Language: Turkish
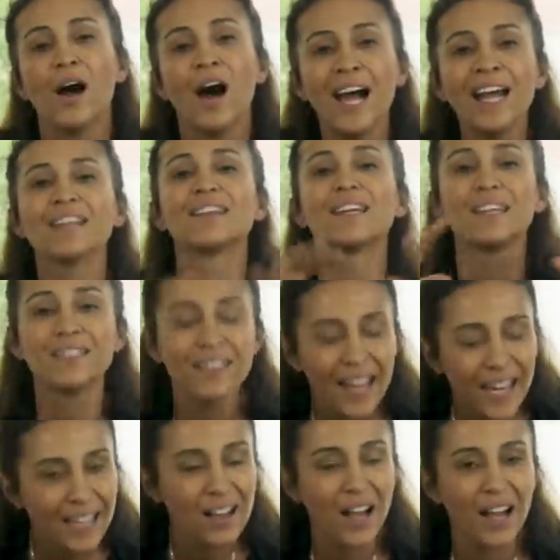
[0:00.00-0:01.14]
Hayattaki
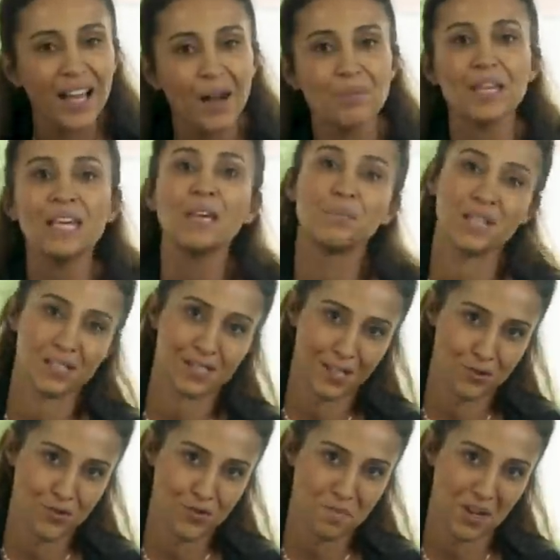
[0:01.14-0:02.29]
tek gayem iyi bir
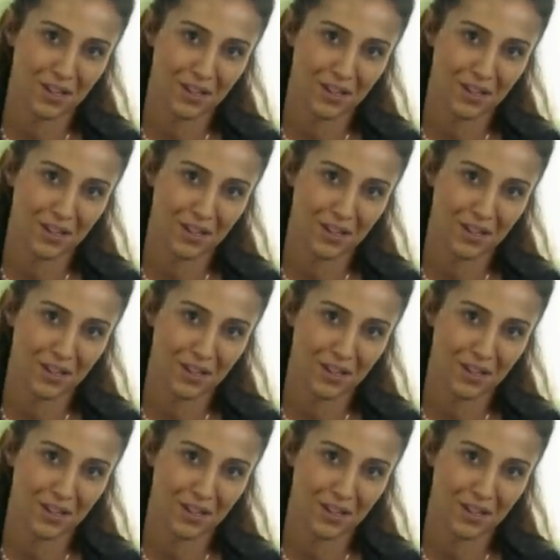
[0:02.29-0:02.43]
insan olmak.